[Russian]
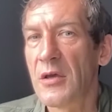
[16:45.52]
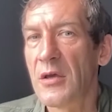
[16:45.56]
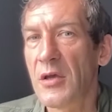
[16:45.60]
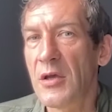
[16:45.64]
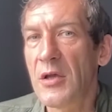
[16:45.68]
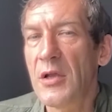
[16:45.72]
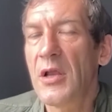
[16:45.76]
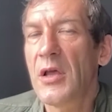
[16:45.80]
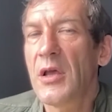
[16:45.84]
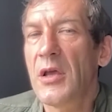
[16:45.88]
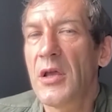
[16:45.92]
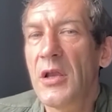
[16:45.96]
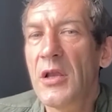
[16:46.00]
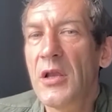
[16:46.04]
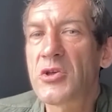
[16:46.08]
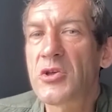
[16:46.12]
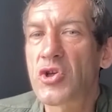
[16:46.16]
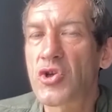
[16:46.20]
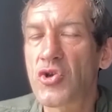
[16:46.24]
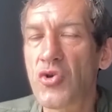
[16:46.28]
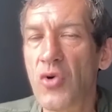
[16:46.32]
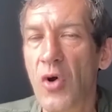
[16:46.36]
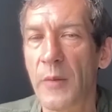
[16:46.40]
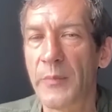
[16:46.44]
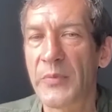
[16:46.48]
или, или
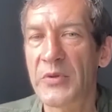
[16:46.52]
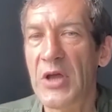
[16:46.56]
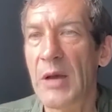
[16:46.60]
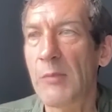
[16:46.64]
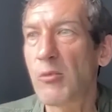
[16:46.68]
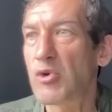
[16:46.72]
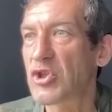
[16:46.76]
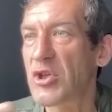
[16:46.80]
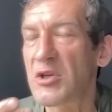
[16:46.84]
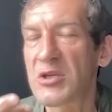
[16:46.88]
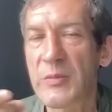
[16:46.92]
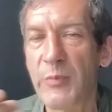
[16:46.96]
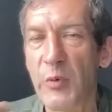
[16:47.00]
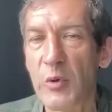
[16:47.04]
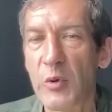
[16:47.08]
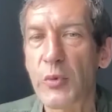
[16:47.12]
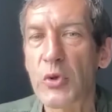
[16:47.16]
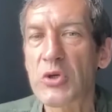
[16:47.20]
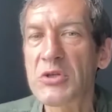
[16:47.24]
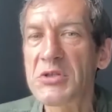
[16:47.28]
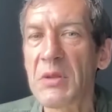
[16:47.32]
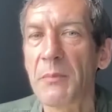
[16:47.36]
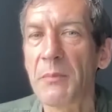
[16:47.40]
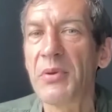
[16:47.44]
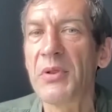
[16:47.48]
что? Потому что если бы он
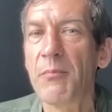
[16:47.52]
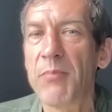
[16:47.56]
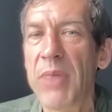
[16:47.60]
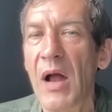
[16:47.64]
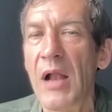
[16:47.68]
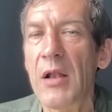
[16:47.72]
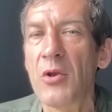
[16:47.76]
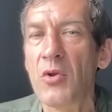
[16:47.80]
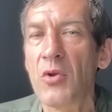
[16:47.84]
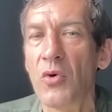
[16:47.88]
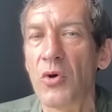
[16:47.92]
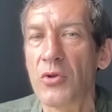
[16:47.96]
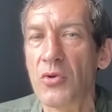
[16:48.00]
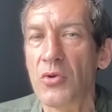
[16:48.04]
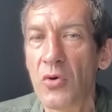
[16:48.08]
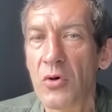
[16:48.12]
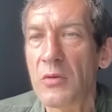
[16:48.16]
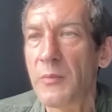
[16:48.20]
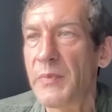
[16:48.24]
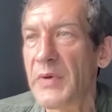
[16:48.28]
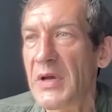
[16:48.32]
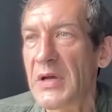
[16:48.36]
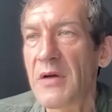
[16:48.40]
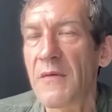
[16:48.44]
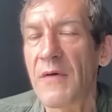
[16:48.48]
просто был больной, но
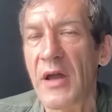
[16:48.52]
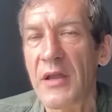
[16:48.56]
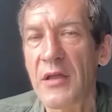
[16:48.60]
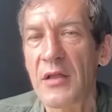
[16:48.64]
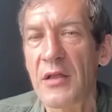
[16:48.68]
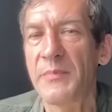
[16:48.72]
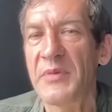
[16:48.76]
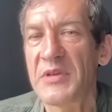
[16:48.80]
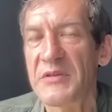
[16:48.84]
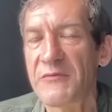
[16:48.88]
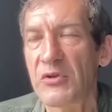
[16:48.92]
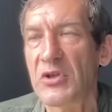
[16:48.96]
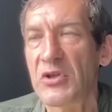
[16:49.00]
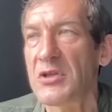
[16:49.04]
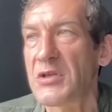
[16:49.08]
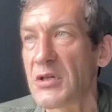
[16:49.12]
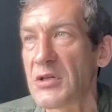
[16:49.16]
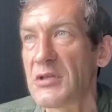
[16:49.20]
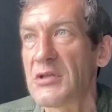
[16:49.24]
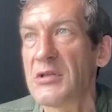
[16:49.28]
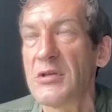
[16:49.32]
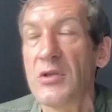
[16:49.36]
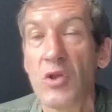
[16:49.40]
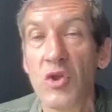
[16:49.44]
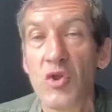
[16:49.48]
он бы говорил без вот
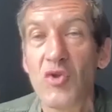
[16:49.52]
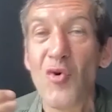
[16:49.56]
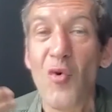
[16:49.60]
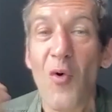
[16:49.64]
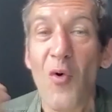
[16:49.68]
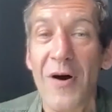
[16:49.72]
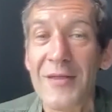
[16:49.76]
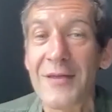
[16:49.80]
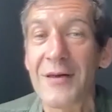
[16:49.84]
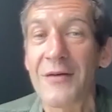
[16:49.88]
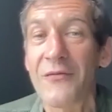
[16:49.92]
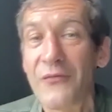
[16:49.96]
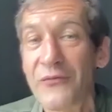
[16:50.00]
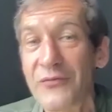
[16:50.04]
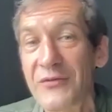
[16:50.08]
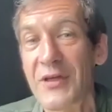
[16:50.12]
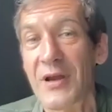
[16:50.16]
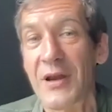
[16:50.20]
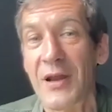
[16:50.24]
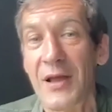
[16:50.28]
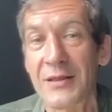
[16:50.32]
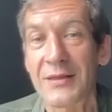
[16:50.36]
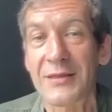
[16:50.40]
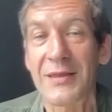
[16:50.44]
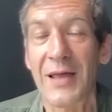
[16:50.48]
этих диндонов,
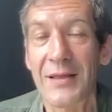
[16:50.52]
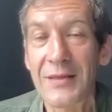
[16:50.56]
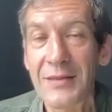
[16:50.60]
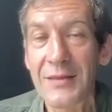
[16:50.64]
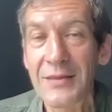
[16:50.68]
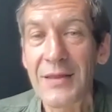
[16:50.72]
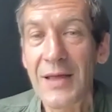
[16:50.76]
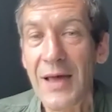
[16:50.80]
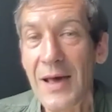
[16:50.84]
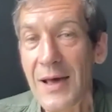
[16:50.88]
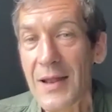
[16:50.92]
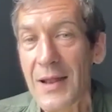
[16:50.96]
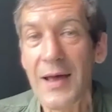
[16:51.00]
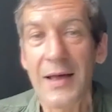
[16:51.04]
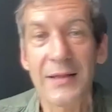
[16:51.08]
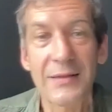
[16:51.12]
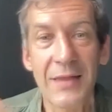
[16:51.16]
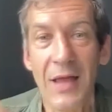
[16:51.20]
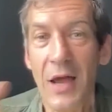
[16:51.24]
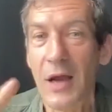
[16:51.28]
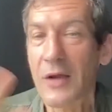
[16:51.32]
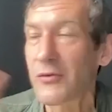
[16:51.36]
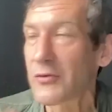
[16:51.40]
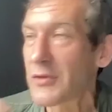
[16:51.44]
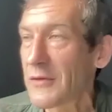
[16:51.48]
тара-та-тара, а
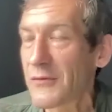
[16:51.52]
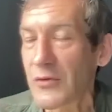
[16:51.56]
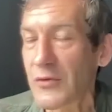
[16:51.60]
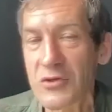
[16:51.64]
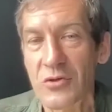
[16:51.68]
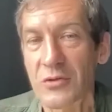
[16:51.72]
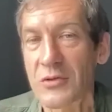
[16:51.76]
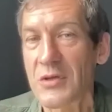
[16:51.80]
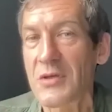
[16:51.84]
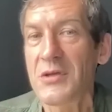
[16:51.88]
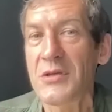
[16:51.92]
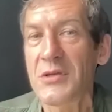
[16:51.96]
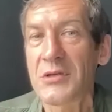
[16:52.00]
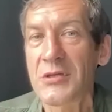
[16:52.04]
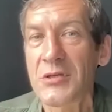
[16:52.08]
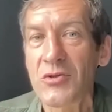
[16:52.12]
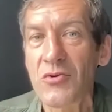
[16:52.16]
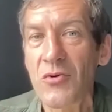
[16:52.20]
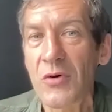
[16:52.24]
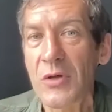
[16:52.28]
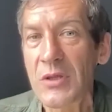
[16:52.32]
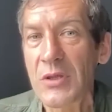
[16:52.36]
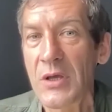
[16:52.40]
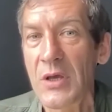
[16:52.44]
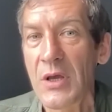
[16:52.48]
так вот его что-то
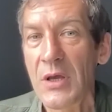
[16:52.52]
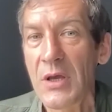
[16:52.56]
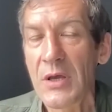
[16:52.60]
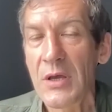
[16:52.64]
несет –